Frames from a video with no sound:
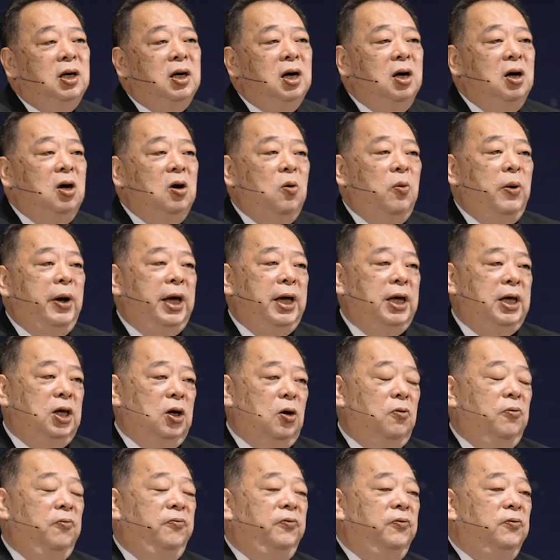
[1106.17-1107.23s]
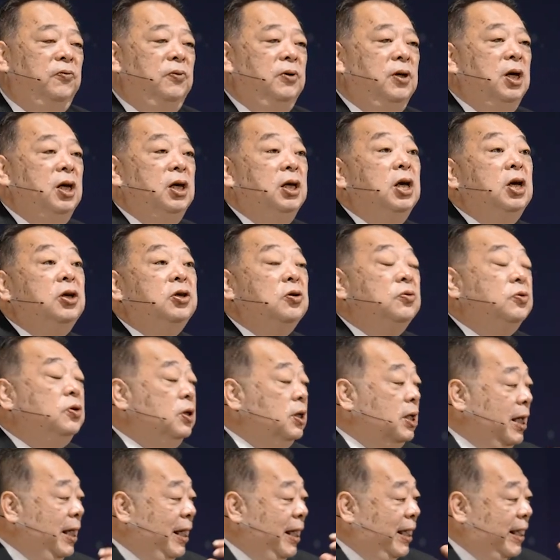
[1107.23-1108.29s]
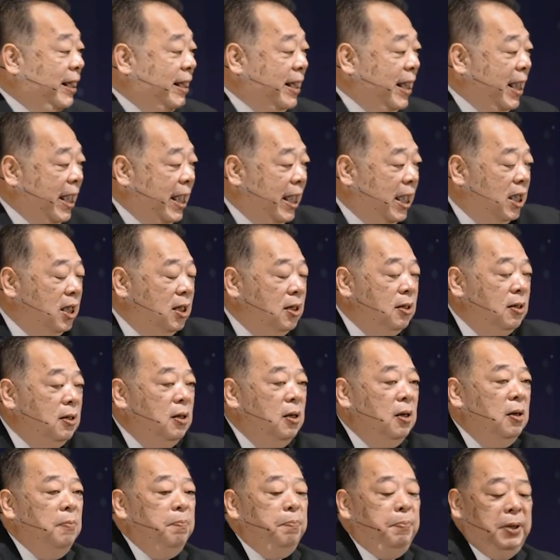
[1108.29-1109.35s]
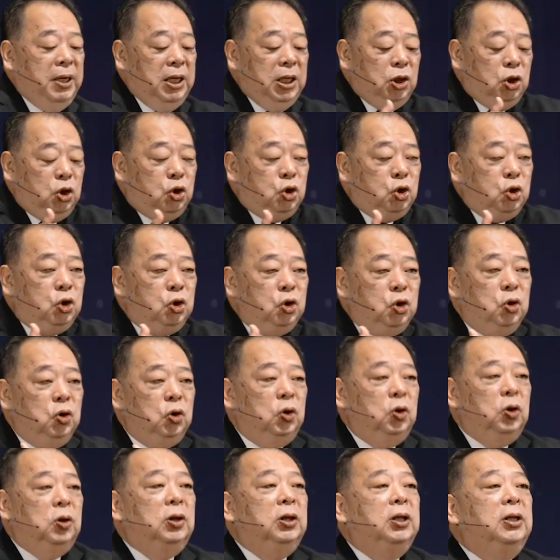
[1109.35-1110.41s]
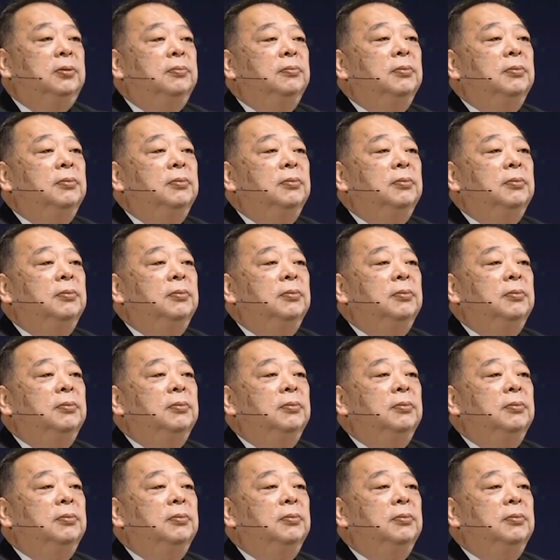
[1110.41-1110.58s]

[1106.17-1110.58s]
更为有福”，也就是“给比取